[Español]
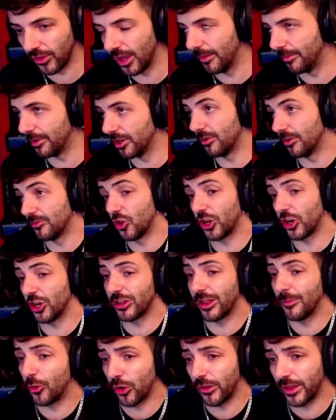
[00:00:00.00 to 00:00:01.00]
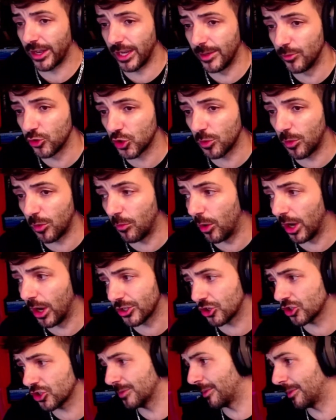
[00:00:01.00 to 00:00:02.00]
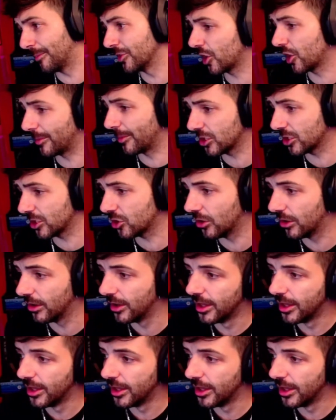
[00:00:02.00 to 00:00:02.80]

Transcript: eh, pero no quiero tampoco darle mucho bombo a eso, simplemente aviso.